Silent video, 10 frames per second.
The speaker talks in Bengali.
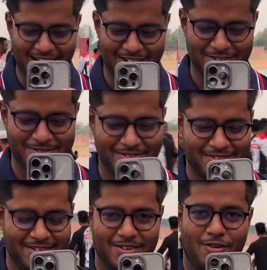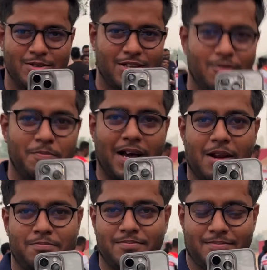অবস্থা অবস্থা খুব খারাপ
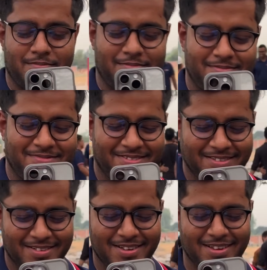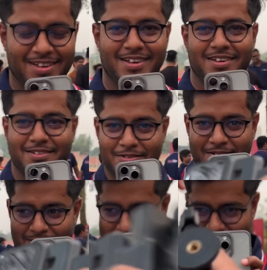কেন সব ভিডিও
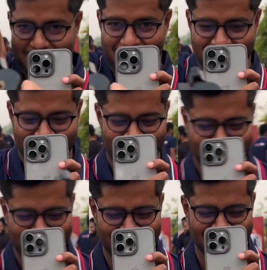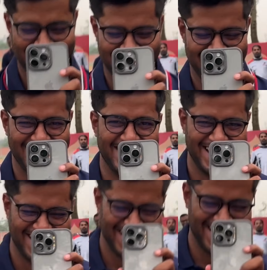করতেছে এই আমারে ভিডিও করতেছে আমি তো ভিডিও
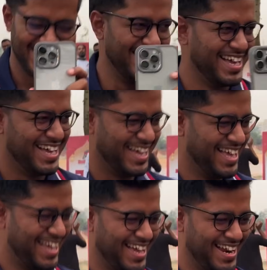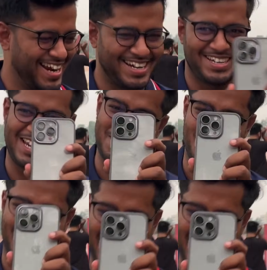করতেছি ঠিক আছে ঠিক ফর কোনো কিছু বাদ